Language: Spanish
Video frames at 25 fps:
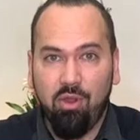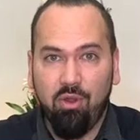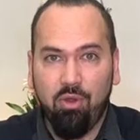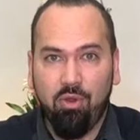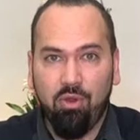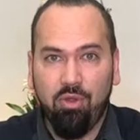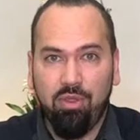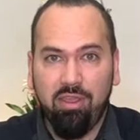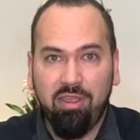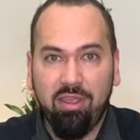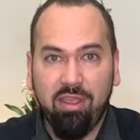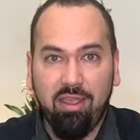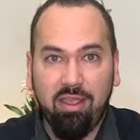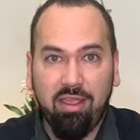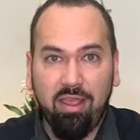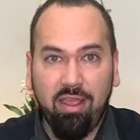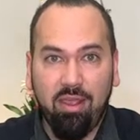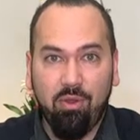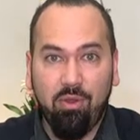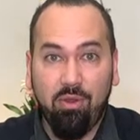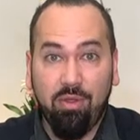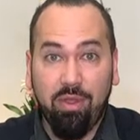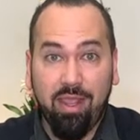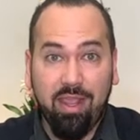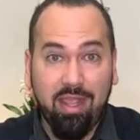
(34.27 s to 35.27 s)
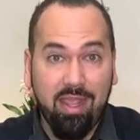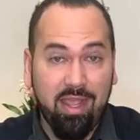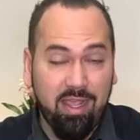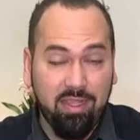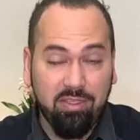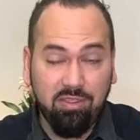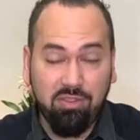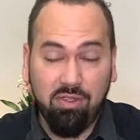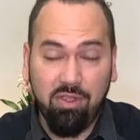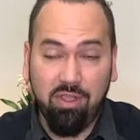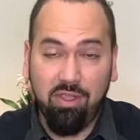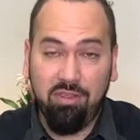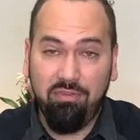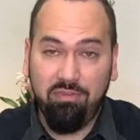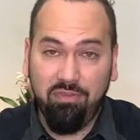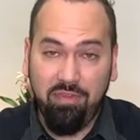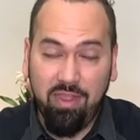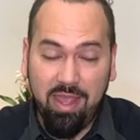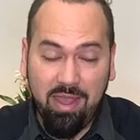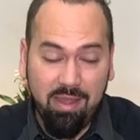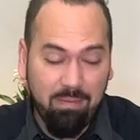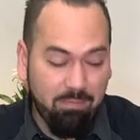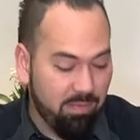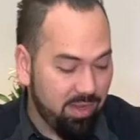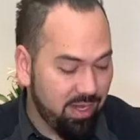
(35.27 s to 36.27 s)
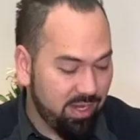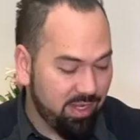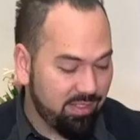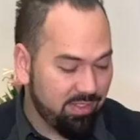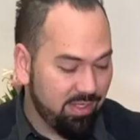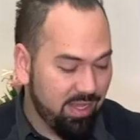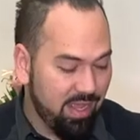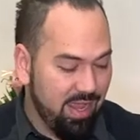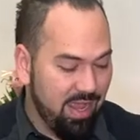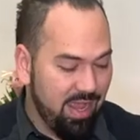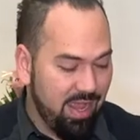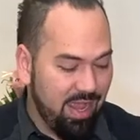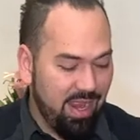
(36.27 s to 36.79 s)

o de, o de quesos y fiambres.